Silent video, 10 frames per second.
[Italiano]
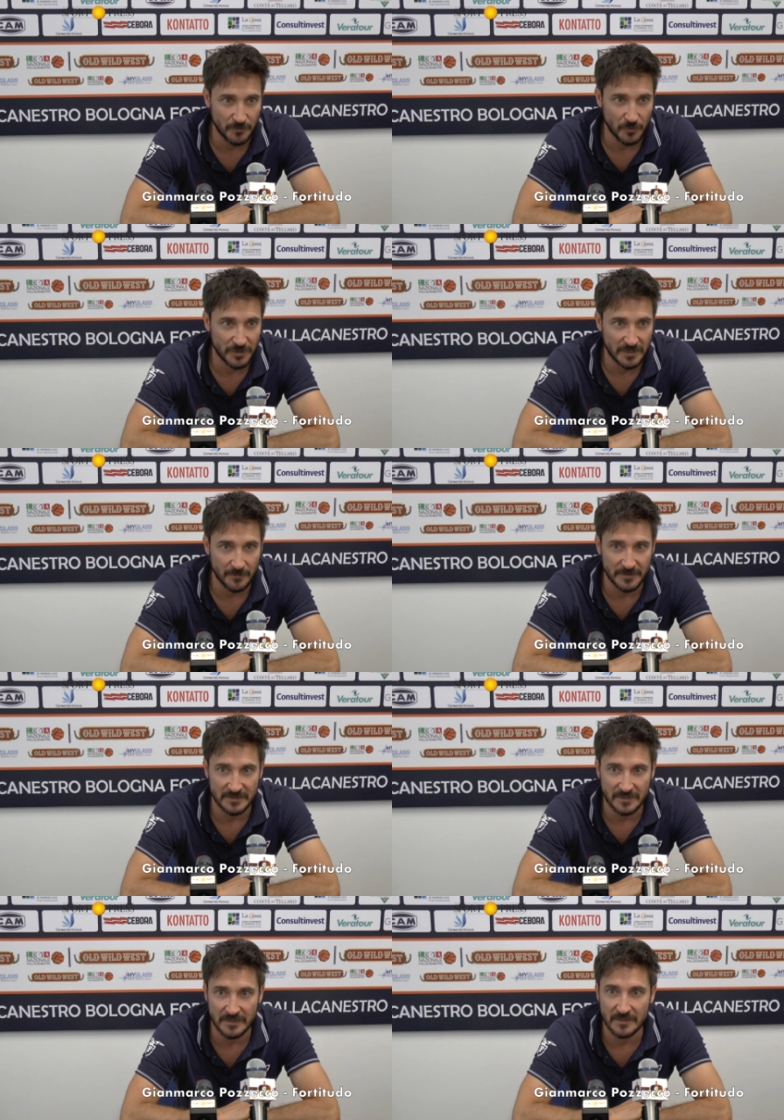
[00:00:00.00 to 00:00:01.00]
e poi
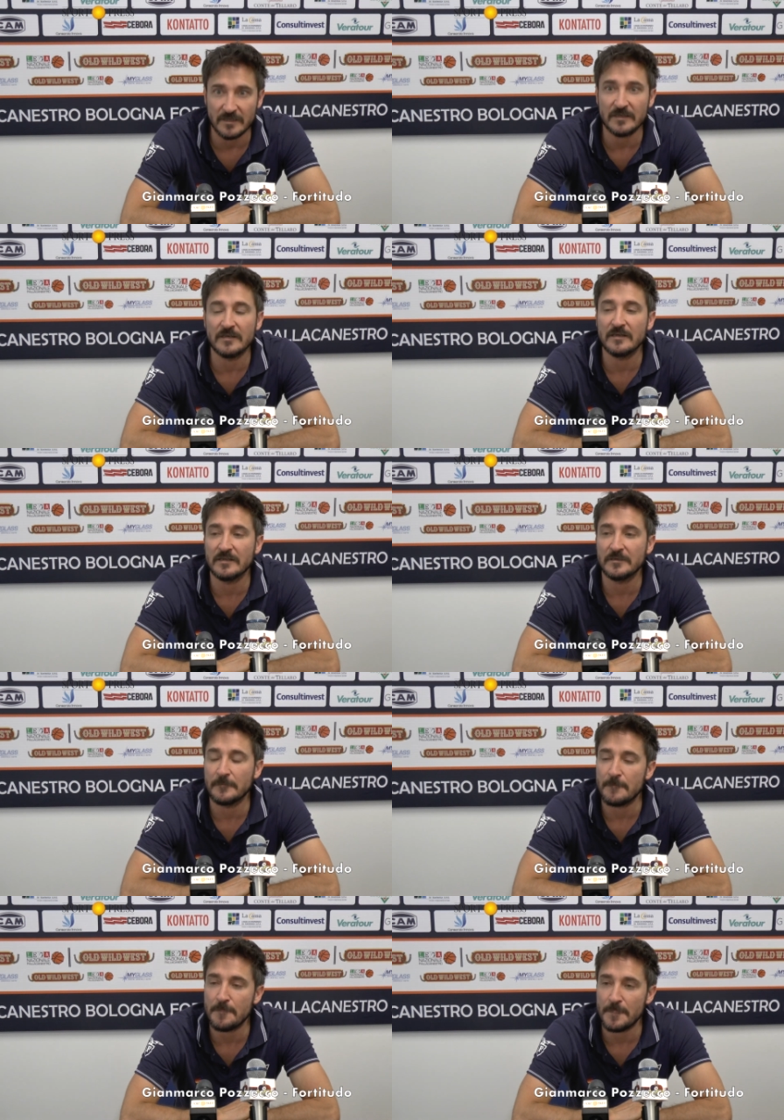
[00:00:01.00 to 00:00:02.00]
chiaramente
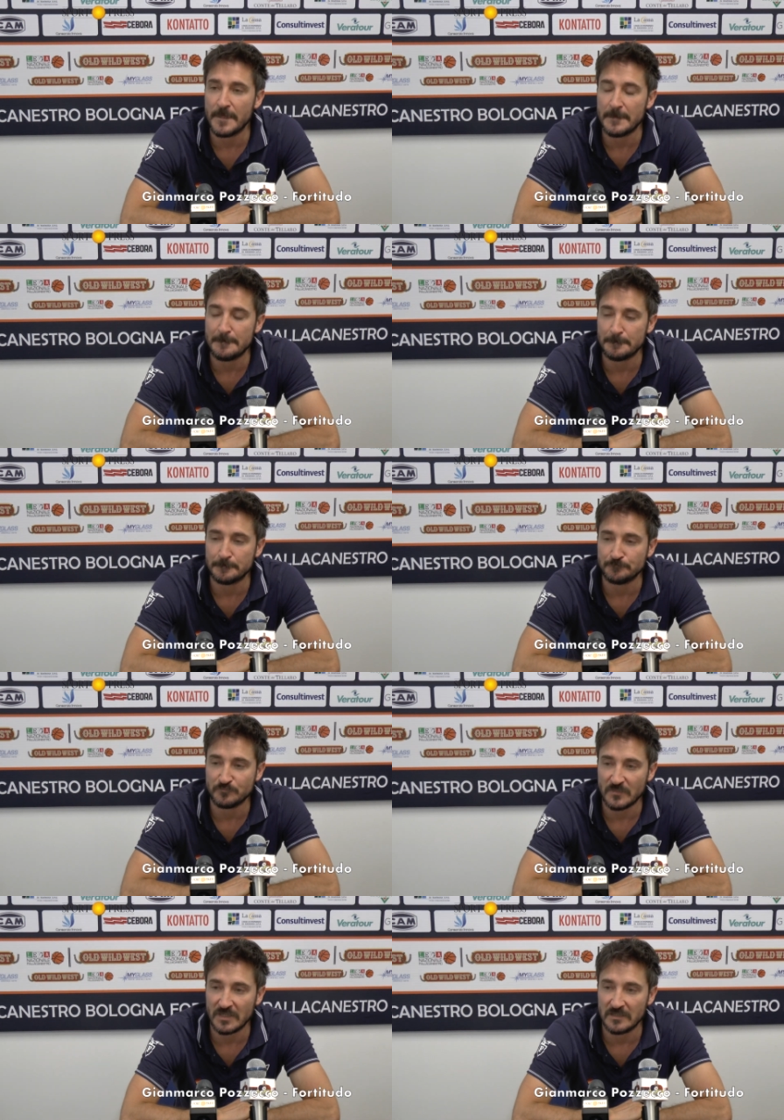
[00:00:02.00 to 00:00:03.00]
mm,
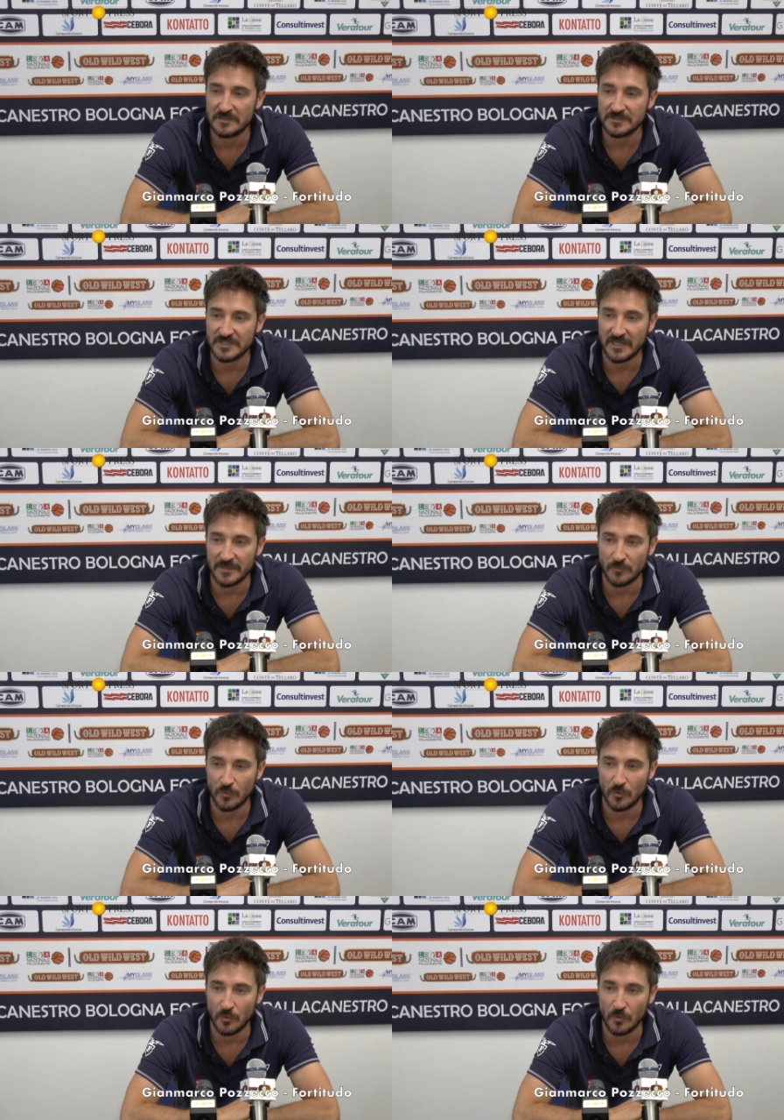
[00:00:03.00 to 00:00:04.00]

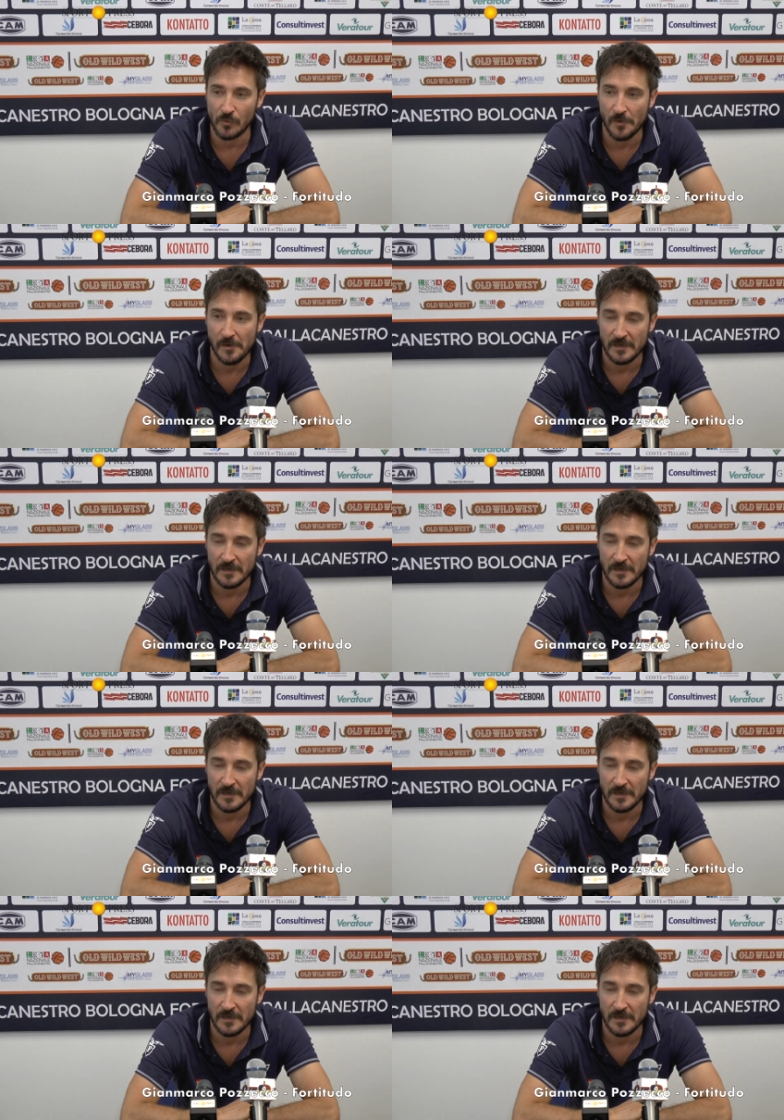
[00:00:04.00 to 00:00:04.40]
saremo